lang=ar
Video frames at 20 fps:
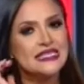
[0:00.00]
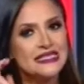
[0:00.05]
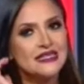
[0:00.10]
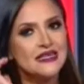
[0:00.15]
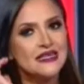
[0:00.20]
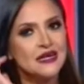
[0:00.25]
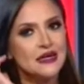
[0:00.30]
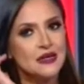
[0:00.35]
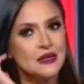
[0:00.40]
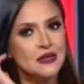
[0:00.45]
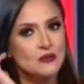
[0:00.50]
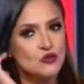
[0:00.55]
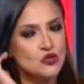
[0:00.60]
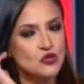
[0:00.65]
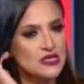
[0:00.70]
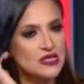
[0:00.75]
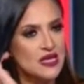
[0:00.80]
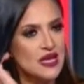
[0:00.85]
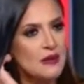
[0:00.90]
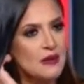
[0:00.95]
كتيره
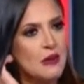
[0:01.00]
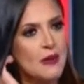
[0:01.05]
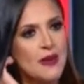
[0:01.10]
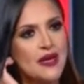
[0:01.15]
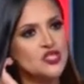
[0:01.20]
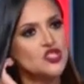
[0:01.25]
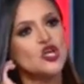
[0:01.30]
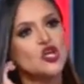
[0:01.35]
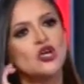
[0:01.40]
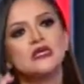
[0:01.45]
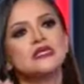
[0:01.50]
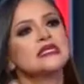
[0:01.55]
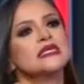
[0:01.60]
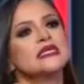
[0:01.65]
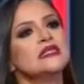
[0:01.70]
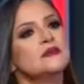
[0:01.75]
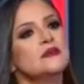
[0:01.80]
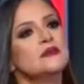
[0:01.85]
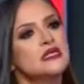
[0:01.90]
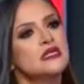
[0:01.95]
المصطلح ما بقاش خلاص
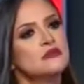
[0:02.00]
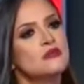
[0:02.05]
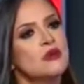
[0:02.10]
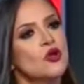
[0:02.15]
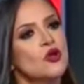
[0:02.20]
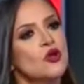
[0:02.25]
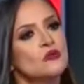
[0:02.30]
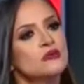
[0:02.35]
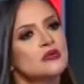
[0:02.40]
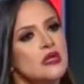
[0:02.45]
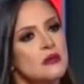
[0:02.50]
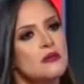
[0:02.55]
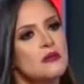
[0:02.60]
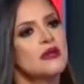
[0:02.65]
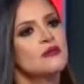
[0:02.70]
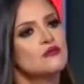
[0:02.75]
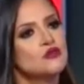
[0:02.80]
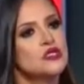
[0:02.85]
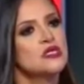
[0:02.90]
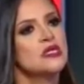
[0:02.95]
جديد بالنسبه لهم
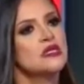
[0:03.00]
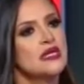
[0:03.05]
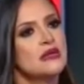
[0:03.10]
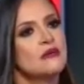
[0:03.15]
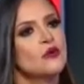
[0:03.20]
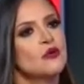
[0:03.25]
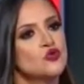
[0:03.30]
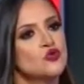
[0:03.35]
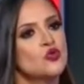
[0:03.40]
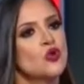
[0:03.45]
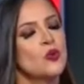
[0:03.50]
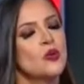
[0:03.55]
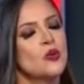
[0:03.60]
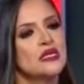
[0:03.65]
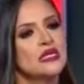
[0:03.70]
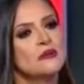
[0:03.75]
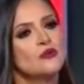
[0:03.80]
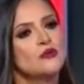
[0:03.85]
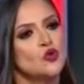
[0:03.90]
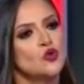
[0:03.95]
تنميه مستدامه وطول
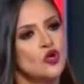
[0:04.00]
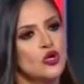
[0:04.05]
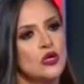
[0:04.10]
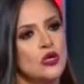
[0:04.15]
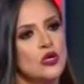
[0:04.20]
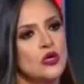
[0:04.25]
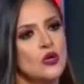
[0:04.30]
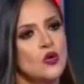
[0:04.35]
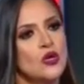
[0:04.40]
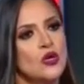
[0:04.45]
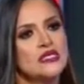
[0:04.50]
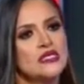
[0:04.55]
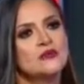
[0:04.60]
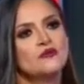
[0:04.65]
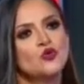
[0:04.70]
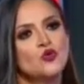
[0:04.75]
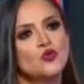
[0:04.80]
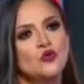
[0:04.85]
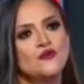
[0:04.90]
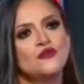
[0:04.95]
الوقت بنقولها وقاعدين
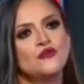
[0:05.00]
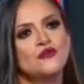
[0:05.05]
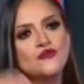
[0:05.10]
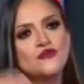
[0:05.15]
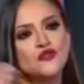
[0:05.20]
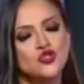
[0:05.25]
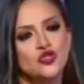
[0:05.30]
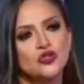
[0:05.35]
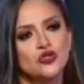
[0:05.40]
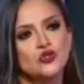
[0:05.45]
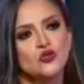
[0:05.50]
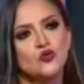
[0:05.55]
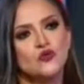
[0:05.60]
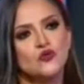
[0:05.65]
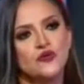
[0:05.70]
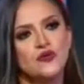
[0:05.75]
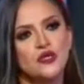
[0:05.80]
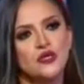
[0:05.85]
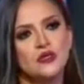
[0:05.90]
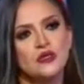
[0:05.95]
بنقول في فيجن
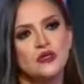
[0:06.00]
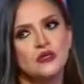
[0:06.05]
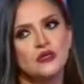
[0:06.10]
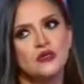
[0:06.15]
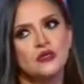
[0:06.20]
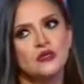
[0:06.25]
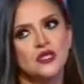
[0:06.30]
وفي